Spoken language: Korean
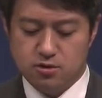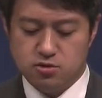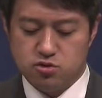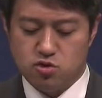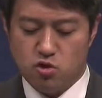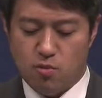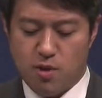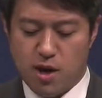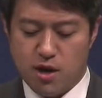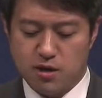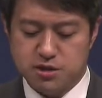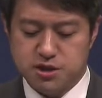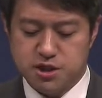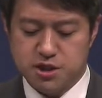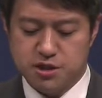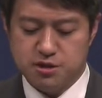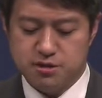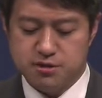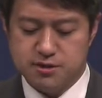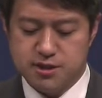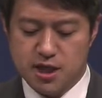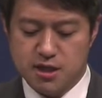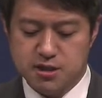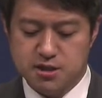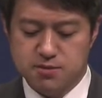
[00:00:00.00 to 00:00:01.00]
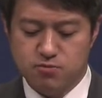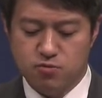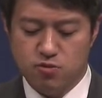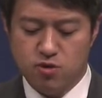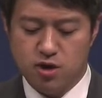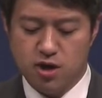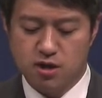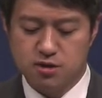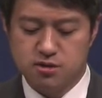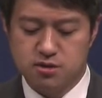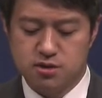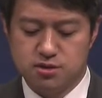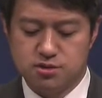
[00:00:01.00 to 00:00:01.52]
도망치는
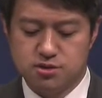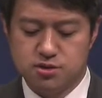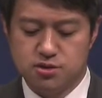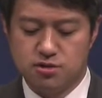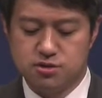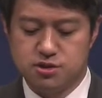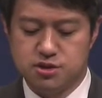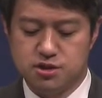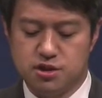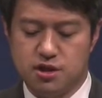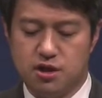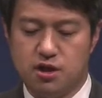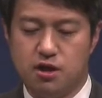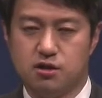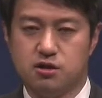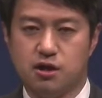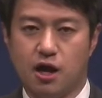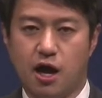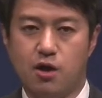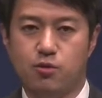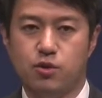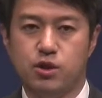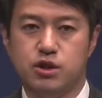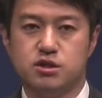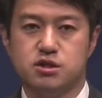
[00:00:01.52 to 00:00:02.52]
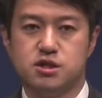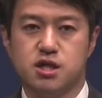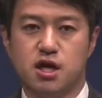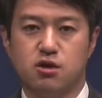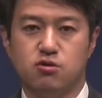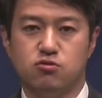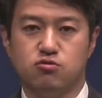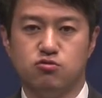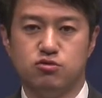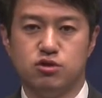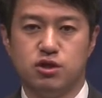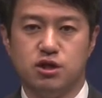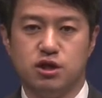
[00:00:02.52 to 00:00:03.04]
사슴과 같은 처지에 다윗
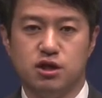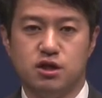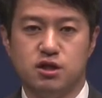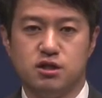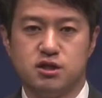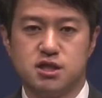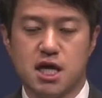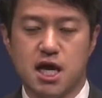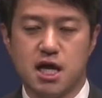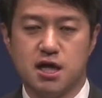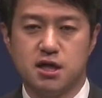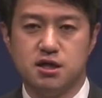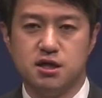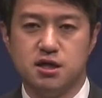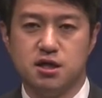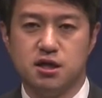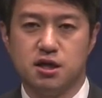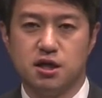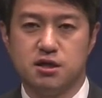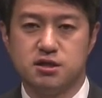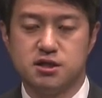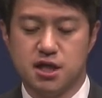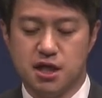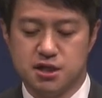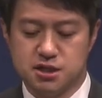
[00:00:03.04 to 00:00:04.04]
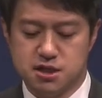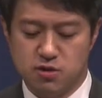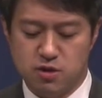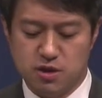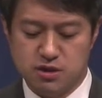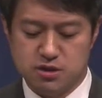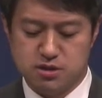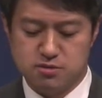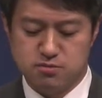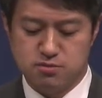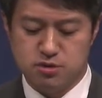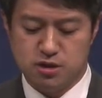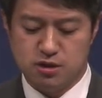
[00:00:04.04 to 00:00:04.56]
장군이 자기에게
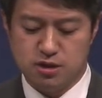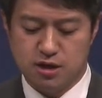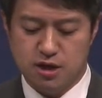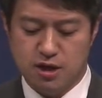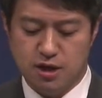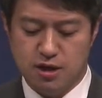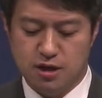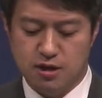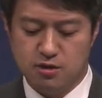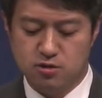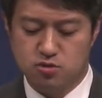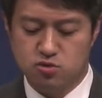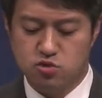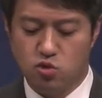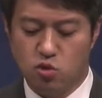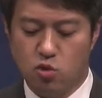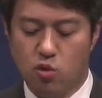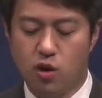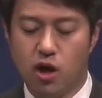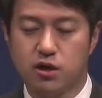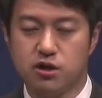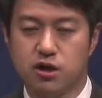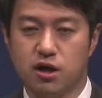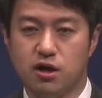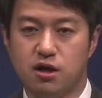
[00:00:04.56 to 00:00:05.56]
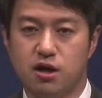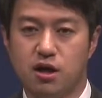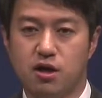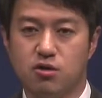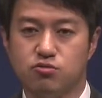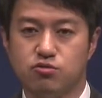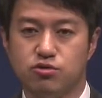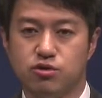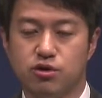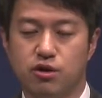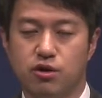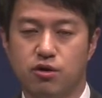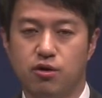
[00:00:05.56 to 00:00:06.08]
찾아왔습니다.
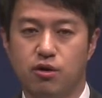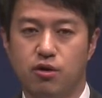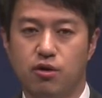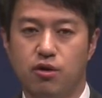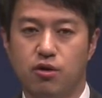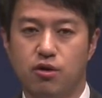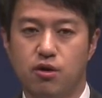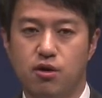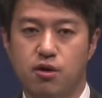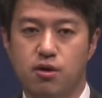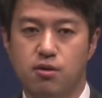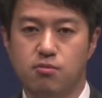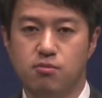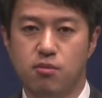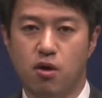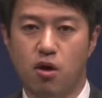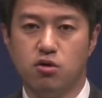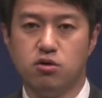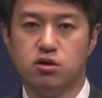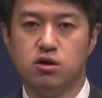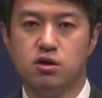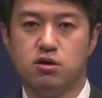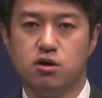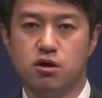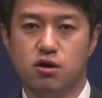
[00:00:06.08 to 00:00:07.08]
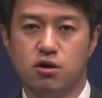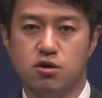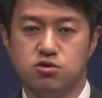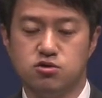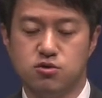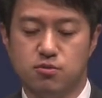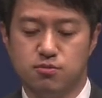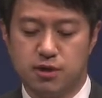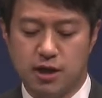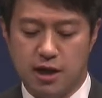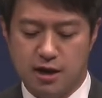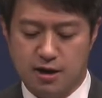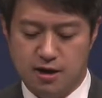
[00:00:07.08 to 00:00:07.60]
도와달라고요. 먹을 걸
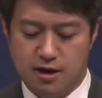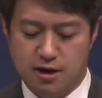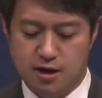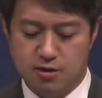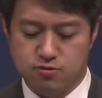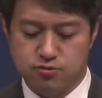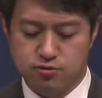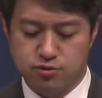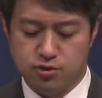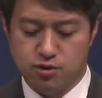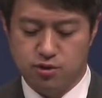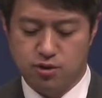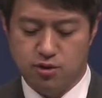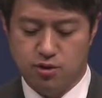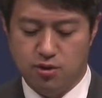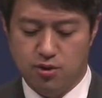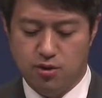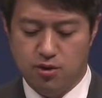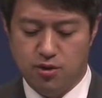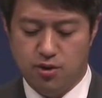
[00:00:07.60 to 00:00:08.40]
좀 달라고요.